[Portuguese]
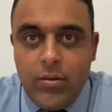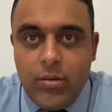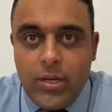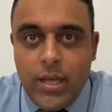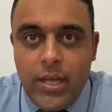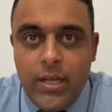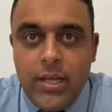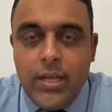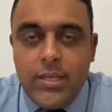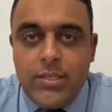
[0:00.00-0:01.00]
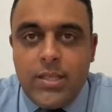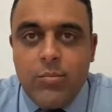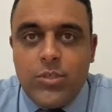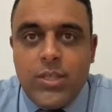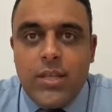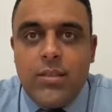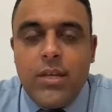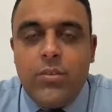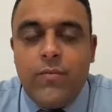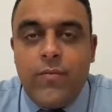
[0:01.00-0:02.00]
ok? Estamos
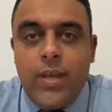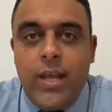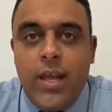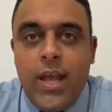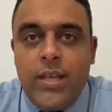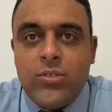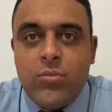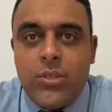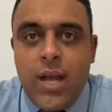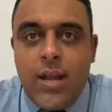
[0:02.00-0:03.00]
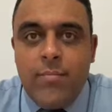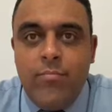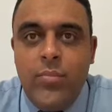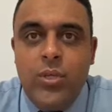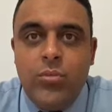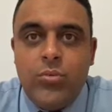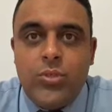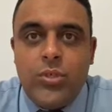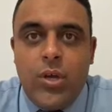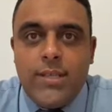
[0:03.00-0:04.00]
tentando é, estudar
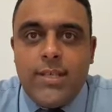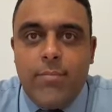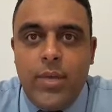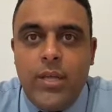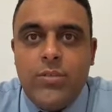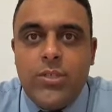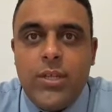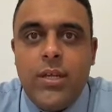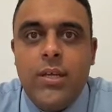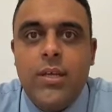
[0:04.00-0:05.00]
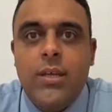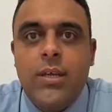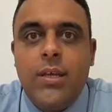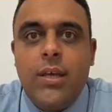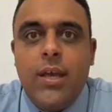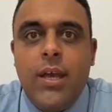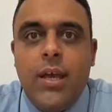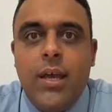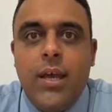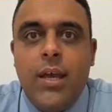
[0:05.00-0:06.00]
minuciosamente né,
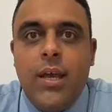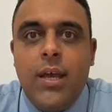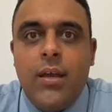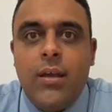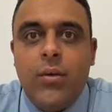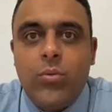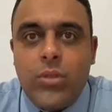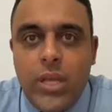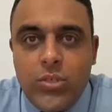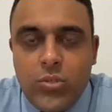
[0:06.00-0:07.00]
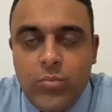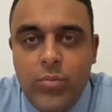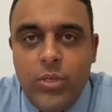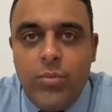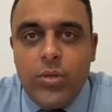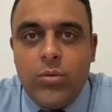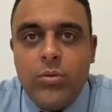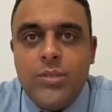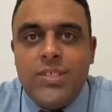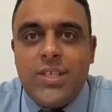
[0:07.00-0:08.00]
é, o texto
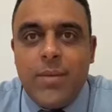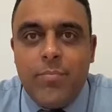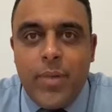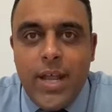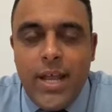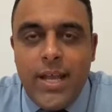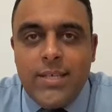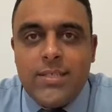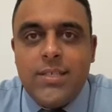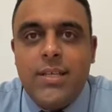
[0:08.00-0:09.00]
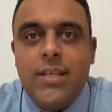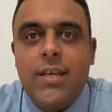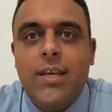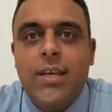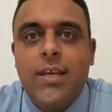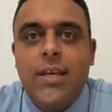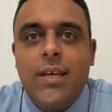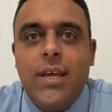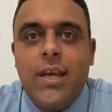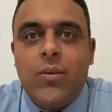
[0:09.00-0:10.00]
bíblico sem pressa, né?
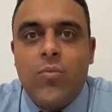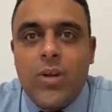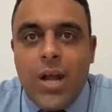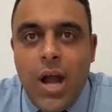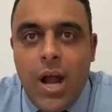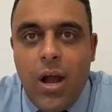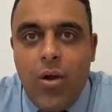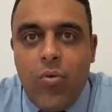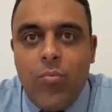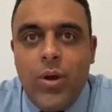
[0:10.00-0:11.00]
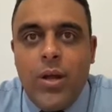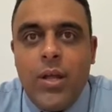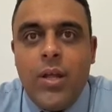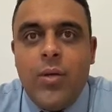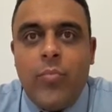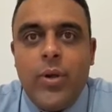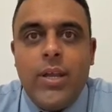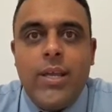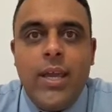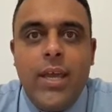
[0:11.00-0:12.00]
É, com calma,
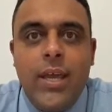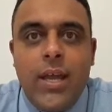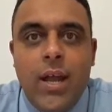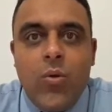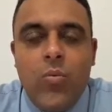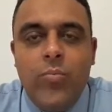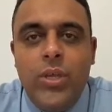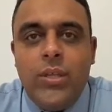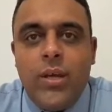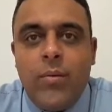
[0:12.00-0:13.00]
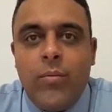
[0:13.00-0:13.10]
porque a comida